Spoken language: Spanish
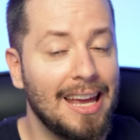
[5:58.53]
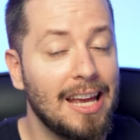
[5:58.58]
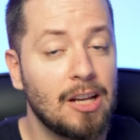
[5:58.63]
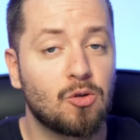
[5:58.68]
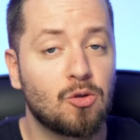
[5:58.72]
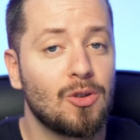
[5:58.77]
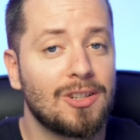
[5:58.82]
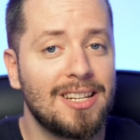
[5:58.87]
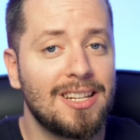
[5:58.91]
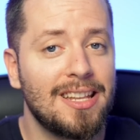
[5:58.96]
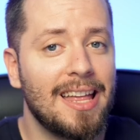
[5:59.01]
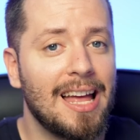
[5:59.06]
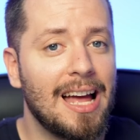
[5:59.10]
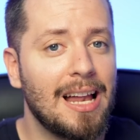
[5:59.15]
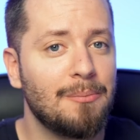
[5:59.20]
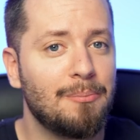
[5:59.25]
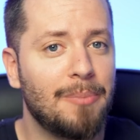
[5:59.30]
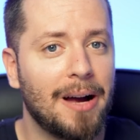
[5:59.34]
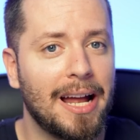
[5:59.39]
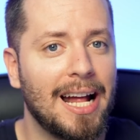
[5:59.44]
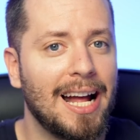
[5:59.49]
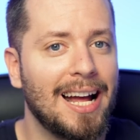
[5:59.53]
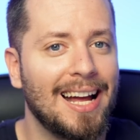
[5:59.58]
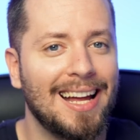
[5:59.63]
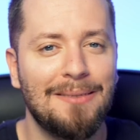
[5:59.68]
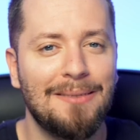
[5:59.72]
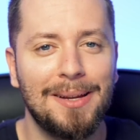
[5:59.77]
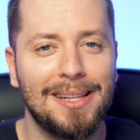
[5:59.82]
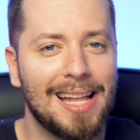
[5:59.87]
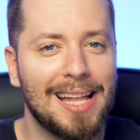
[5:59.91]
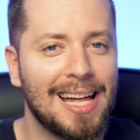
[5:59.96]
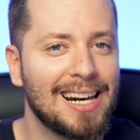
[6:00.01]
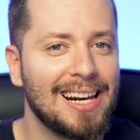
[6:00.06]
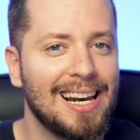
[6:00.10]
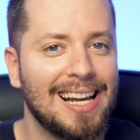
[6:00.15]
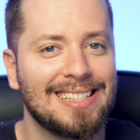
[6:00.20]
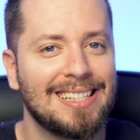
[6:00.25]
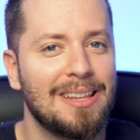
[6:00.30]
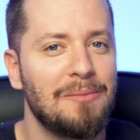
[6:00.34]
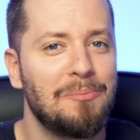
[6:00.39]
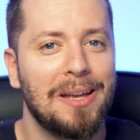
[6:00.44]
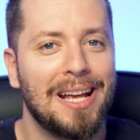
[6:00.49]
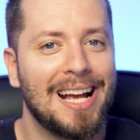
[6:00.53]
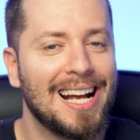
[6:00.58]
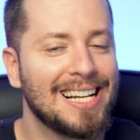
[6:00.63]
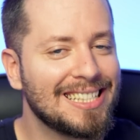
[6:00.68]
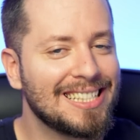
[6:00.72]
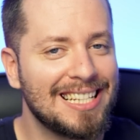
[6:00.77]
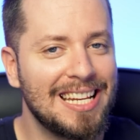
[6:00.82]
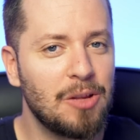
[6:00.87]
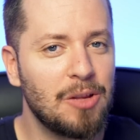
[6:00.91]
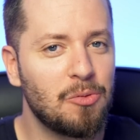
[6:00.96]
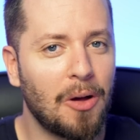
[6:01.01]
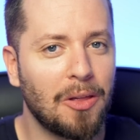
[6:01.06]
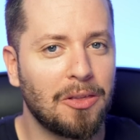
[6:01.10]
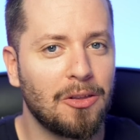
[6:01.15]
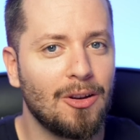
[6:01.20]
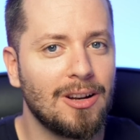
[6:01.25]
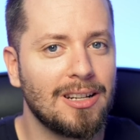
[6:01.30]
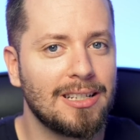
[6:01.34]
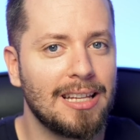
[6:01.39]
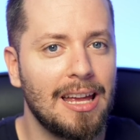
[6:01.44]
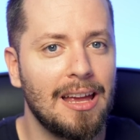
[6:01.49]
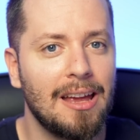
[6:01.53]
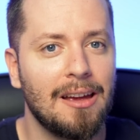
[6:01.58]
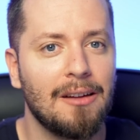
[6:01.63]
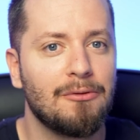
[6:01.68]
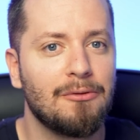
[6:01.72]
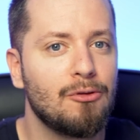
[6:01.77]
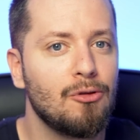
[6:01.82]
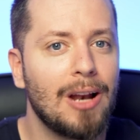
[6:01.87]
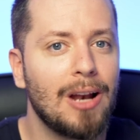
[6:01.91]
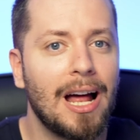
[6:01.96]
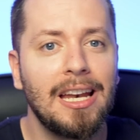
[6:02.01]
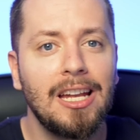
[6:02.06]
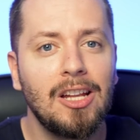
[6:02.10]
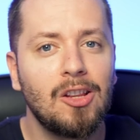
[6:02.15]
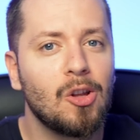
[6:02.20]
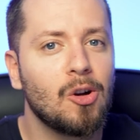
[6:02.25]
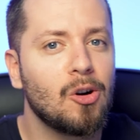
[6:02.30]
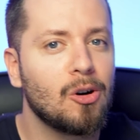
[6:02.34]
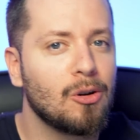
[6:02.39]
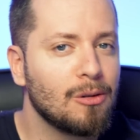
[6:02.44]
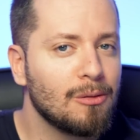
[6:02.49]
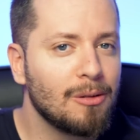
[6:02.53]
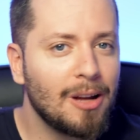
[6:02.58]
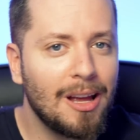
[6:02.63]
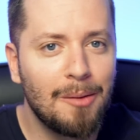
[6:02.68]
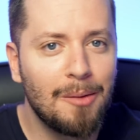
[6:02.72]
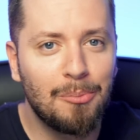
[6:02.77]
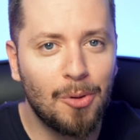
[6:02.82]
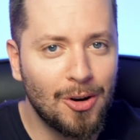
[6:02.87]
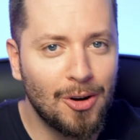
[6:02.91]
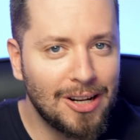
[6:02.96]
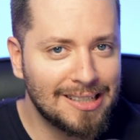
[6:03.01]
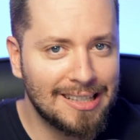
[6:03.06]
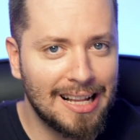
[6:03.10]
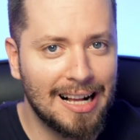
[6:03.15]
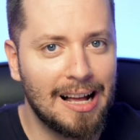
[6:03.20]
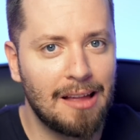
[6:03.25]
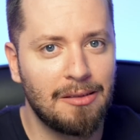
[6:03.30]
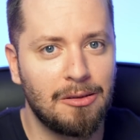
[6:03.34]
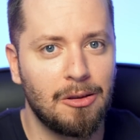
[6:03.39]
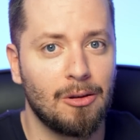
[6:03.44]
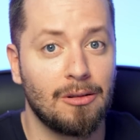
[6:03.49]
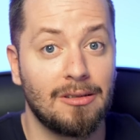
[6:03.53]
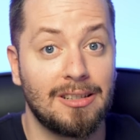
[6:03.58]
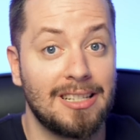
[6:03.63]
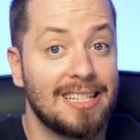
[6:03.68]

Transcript: Esto es ideal para evitar las típicas situaciones de fulanito, pone eh, pon esta canción.